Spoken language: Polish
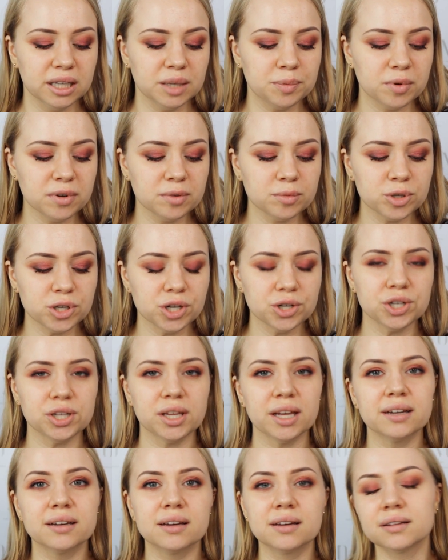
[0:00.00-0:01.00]
I powiem
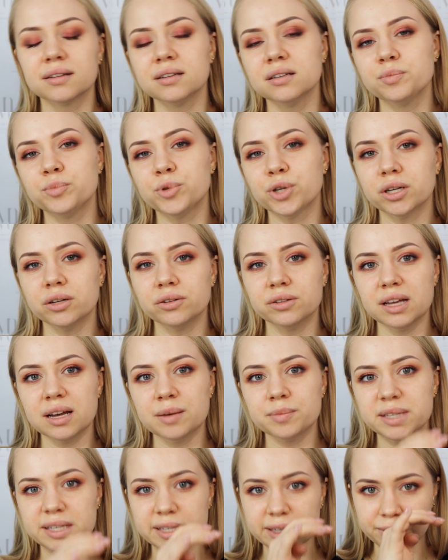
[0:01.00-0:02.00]
szczerze, tak, gdy
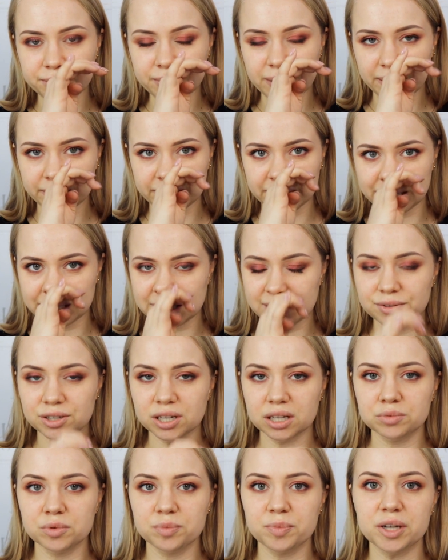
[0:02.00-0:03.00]
przeglądałam skład, a
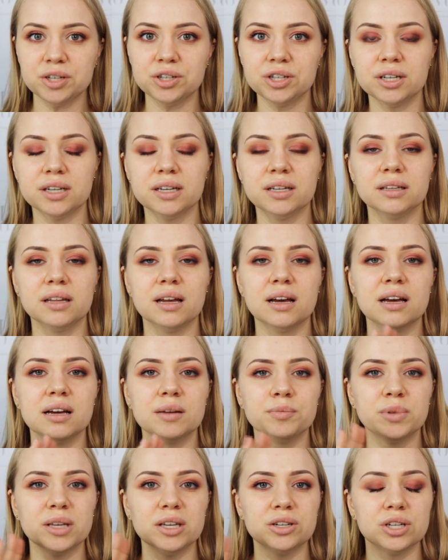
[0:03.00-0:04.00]
zawsze jakby patrzę
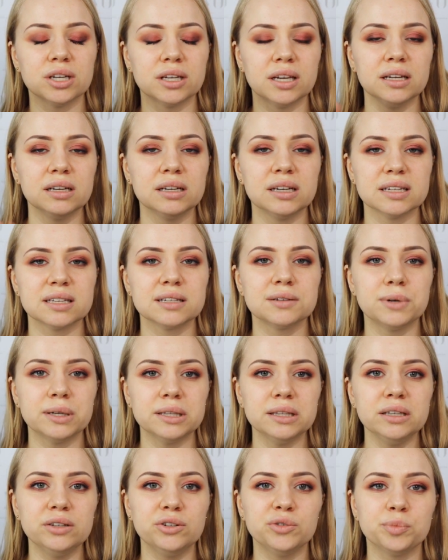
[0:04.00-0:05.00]
na pierwsze kilka
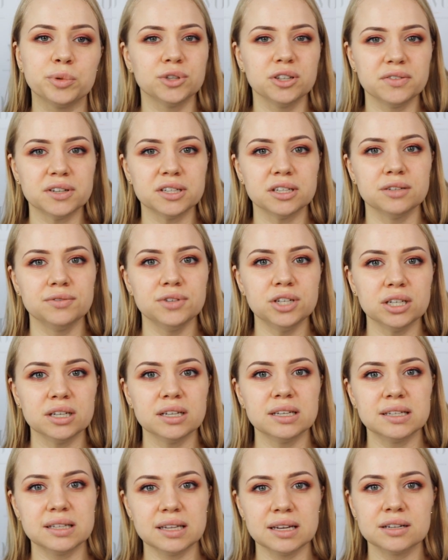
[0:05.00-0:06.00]
składników, ponieważ
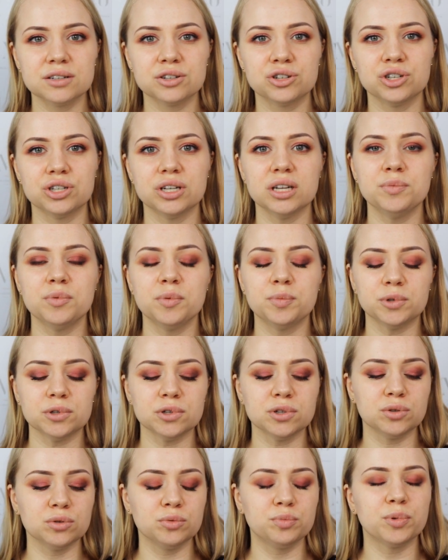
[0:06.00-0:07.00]
zwyczaj jest tak, że po
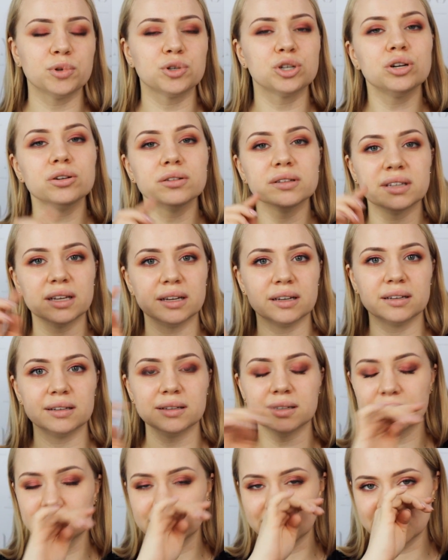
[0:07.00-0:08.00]
prostu
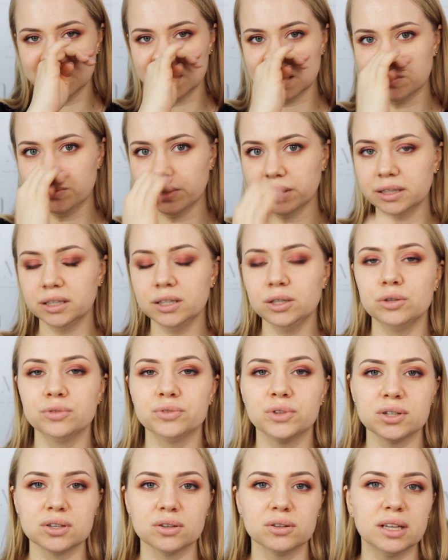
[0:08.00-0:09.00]
początek e,
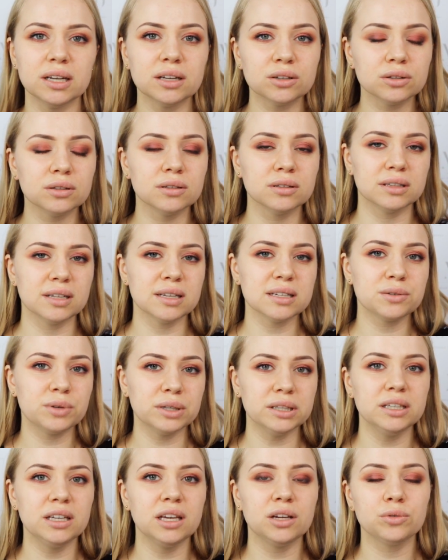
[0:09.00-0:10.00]
składników to są te, te
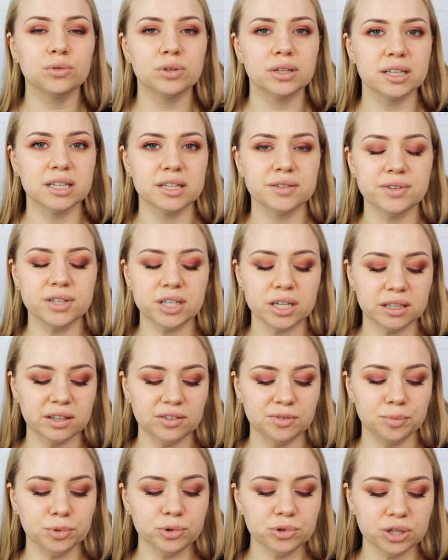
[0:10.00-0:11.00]
składniki, których jest
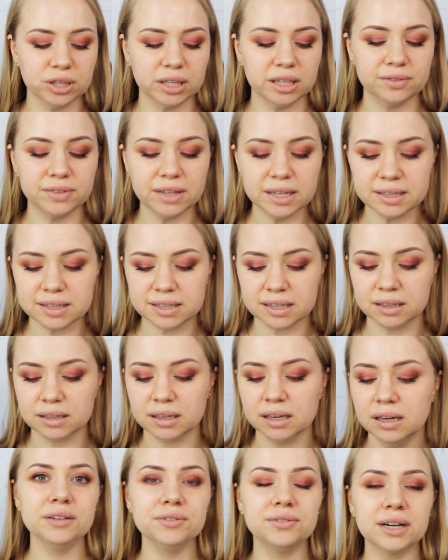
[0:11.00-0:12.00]
zwyczajnie w pudrze
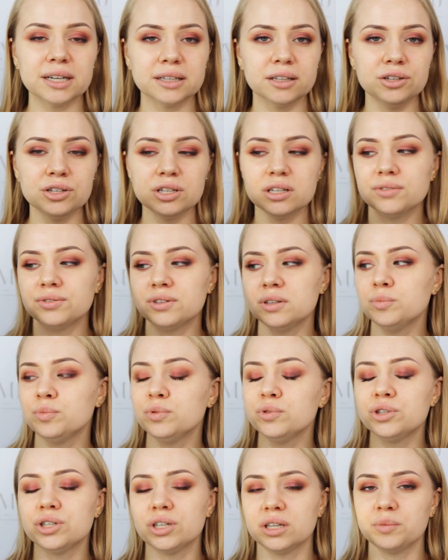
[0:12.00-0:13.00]
najwięcej. I faktycznie w tym
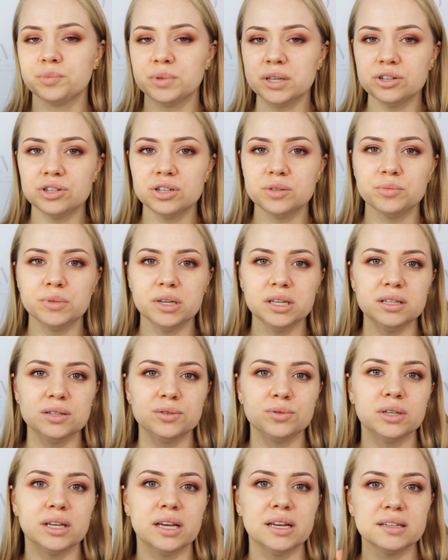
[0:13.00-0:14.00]
pudrze na pierwszym
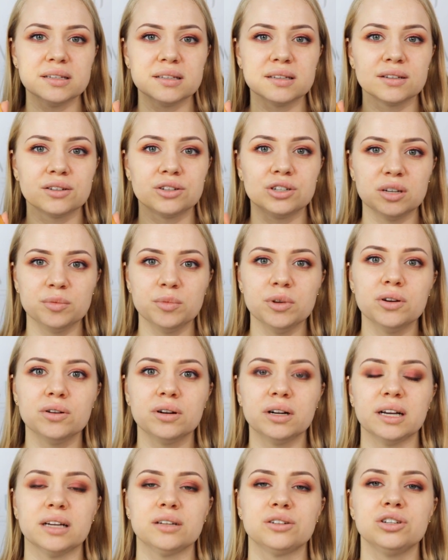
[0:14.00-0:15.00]
miejscu jest
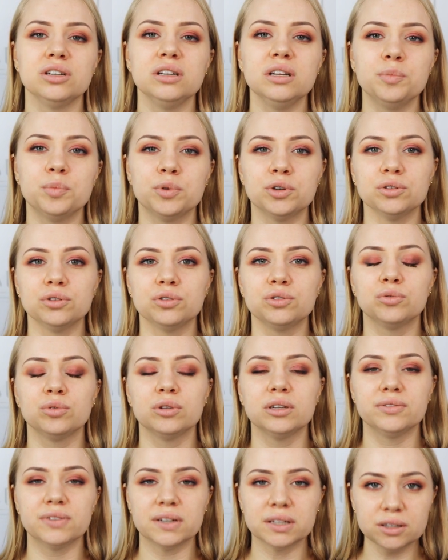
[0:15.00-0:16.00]
krzemionka, czyli produkt,
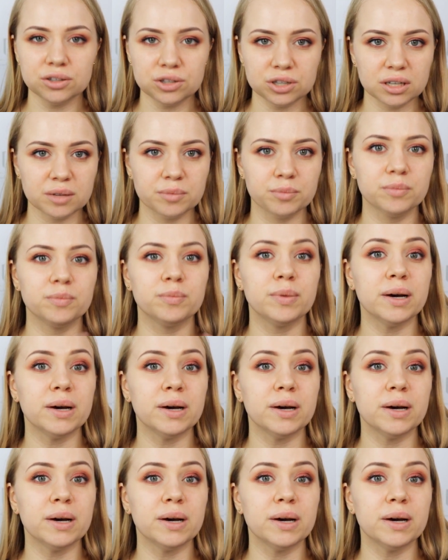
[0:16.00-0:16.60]
który faktycznie